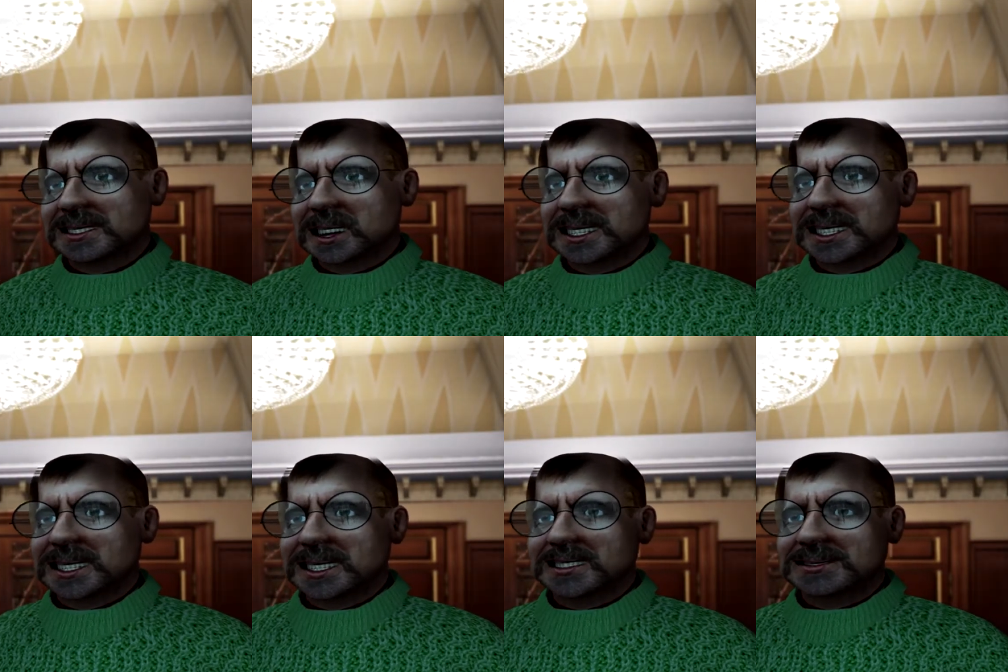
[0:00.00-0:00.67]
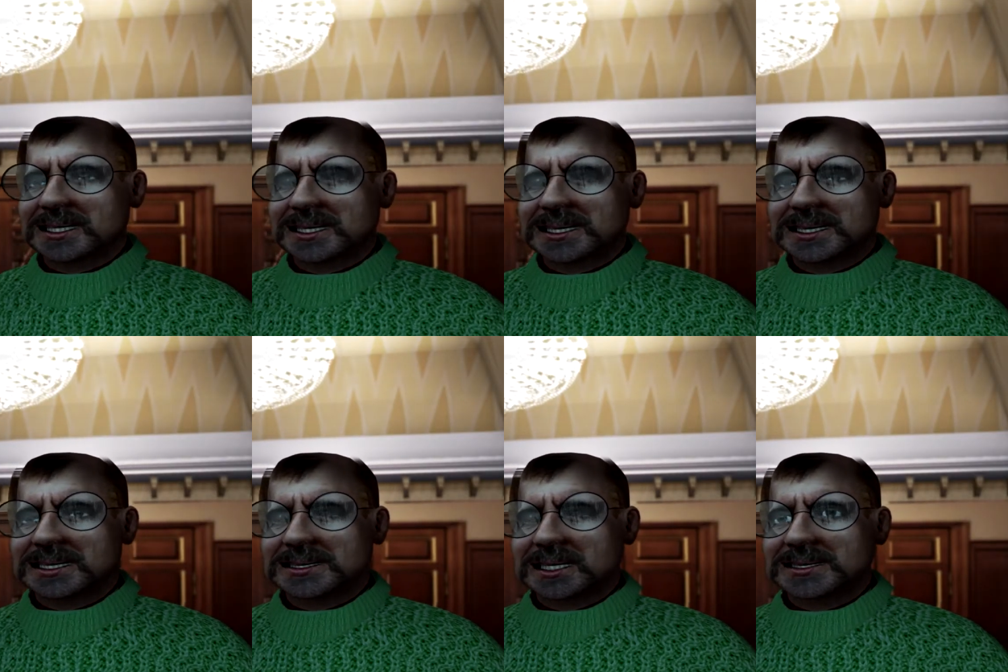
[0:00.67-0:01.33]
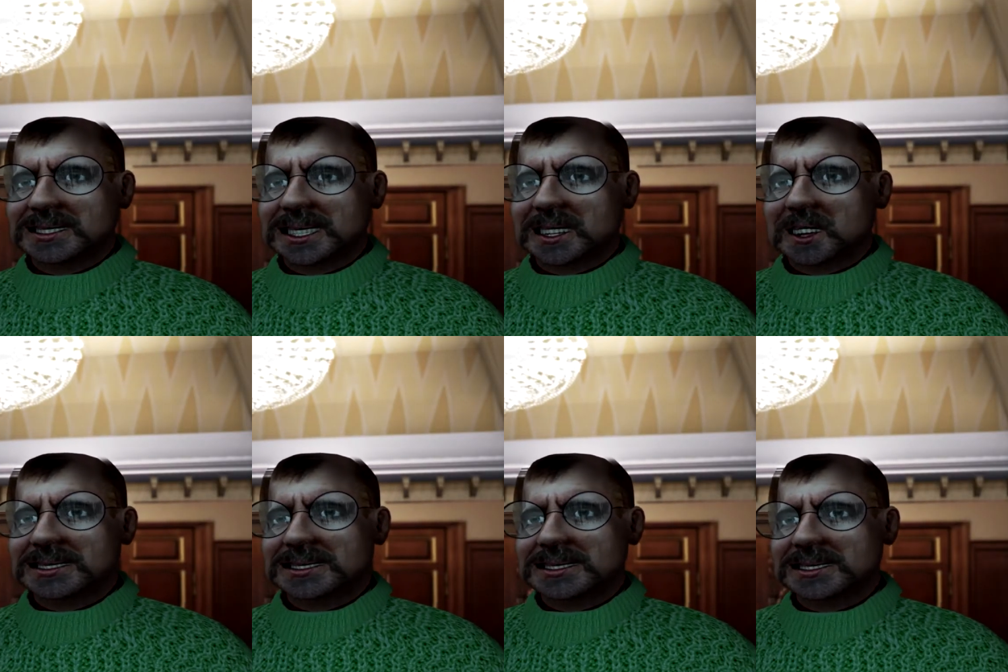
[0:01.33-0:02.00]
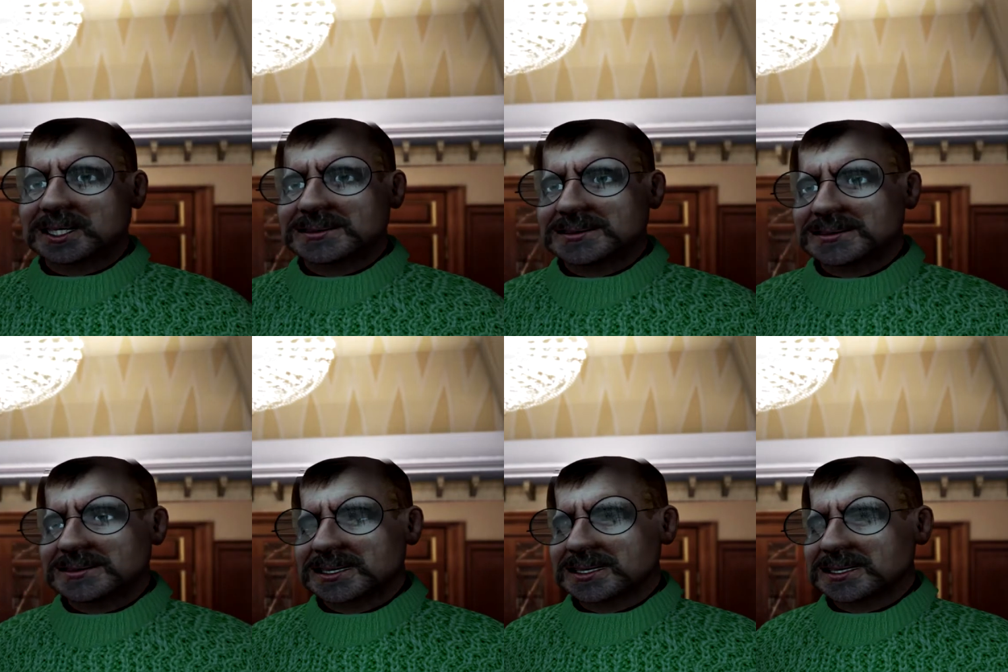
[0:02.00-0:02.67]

Напрасно вы так, Андрей Павлович.